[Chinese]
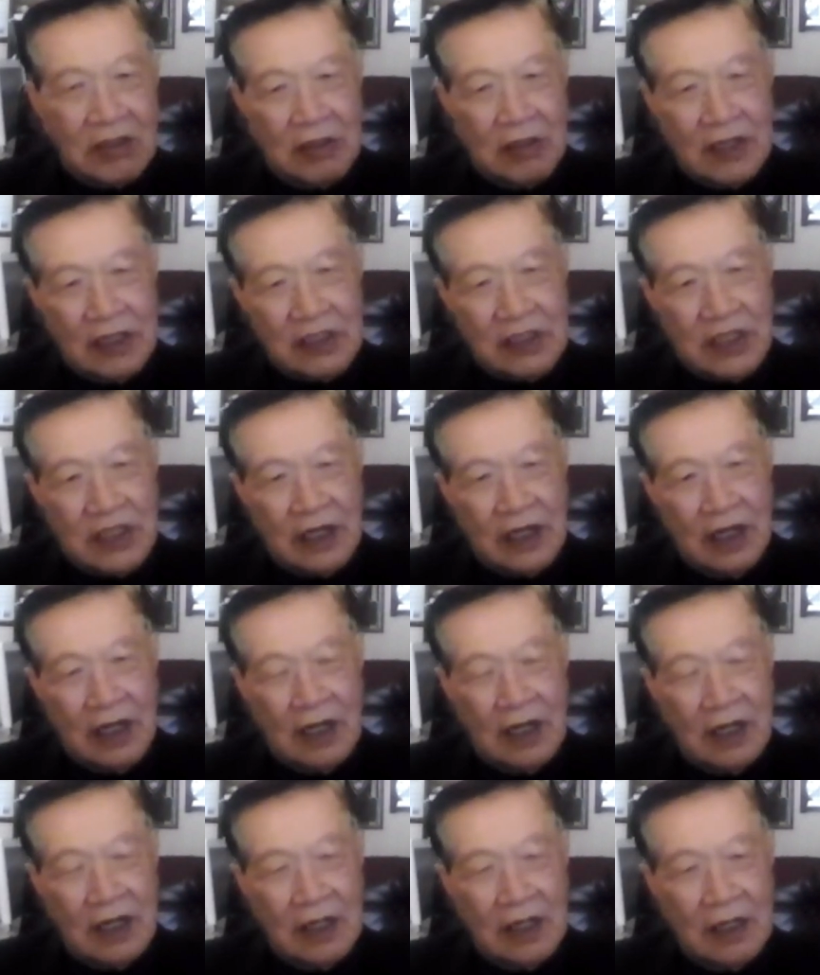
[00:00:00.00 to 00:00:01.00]
就跟这
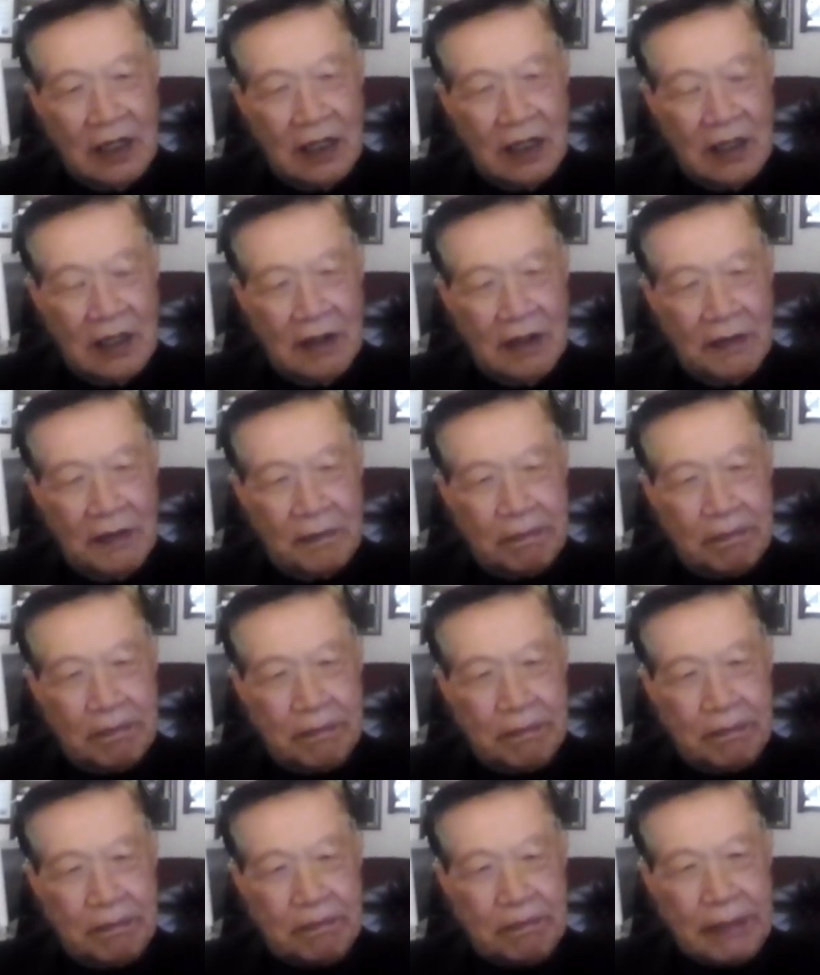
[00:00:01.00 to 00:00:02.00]
个
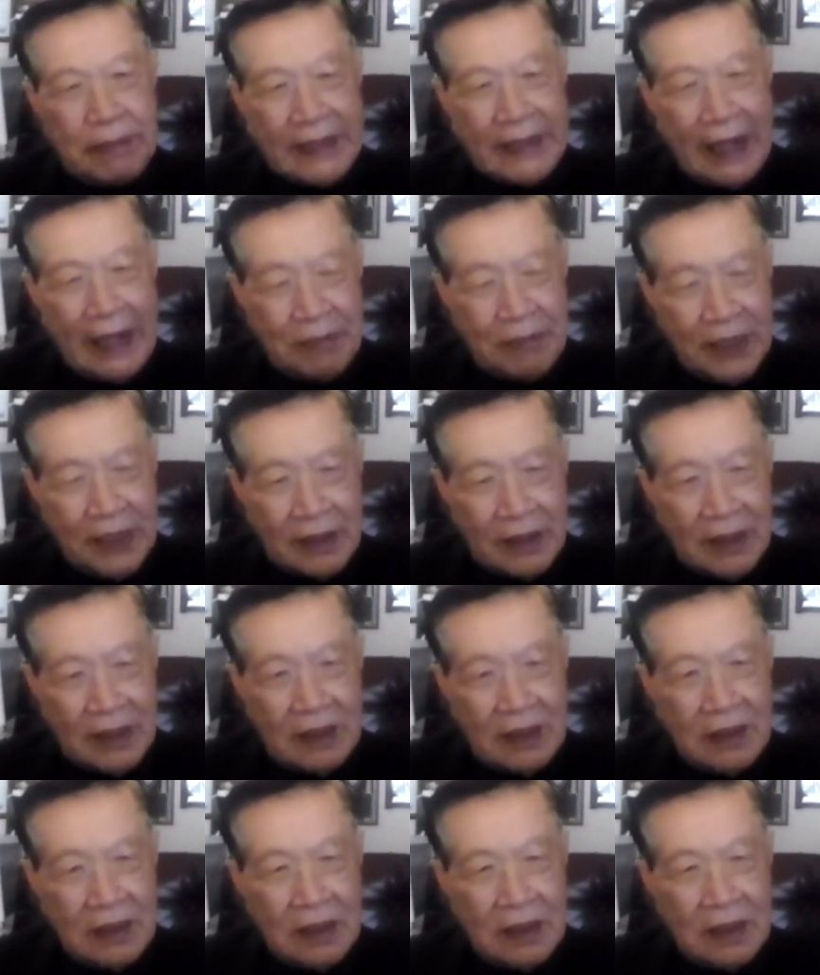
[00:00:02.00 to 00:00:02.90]
pandemic